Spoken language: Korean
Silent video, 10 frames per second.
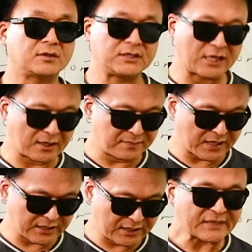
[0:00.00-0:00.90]
이
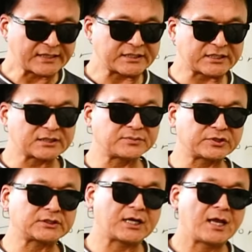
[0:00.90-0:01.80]
양반이
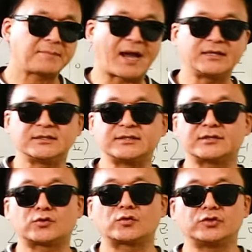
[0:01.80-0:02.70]
지금은 바이든
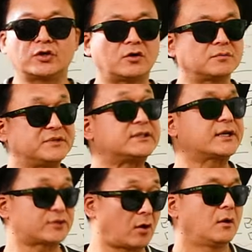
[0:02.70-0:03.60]
대통령
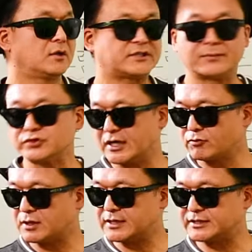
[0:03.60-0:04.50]
밑에서
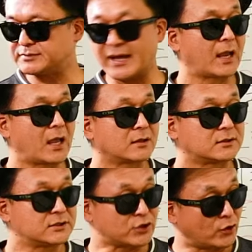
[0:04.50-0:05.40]
재무장관을 하지만
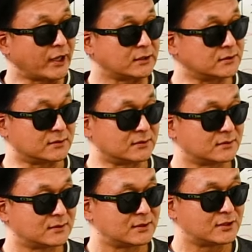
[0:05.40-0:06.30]
그 전에는
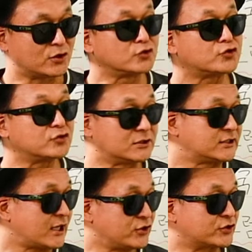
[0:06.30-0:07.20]
연준
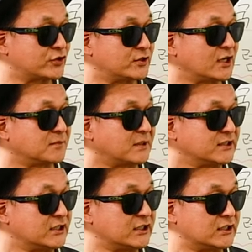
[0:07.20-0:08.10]
의장이었어요. 이
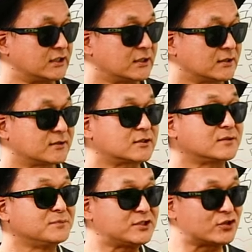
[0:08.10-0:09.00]
양반이. 그래서
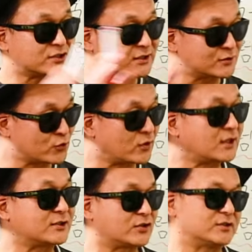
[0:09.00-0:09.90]
금리 정책을
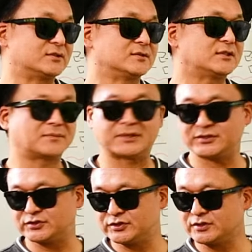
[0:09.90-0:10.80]
총괄했던
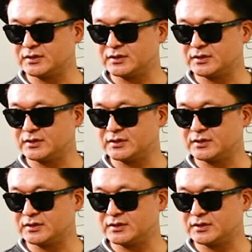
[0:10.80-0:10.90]
양반이거든요.